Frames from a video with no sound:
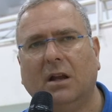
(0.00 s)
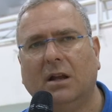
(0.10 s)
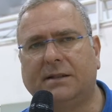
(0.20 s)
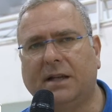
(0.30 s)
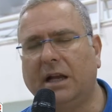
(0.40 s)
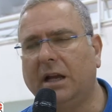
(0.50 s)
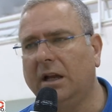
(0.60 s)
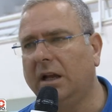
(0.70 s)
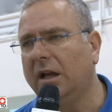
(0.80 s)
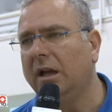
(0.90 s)
se
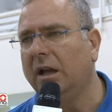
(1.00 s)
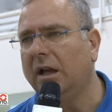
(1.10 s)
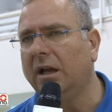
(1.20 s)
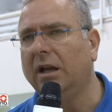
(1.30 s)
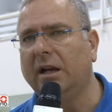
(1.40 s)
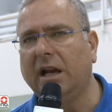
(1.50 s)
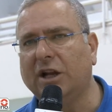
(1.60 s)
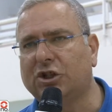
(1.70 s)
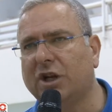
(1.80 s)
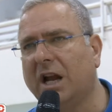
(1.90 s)
eh,
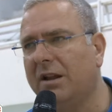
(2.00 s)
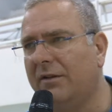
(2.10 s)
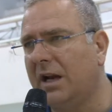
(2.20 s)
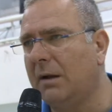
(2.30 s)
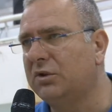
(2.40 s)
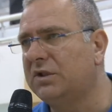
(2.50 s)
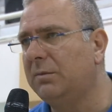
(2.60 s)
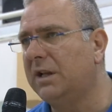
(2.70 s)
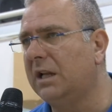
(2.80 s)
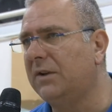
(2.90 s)
riesce ad avere la
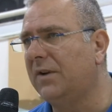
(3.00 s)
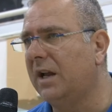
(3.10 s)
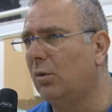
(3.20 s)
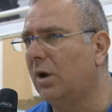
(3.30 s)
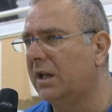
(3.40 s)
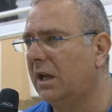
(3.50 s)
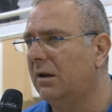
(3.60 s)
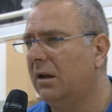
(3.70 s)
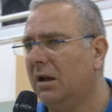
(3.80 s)
possibilità di fare qualche,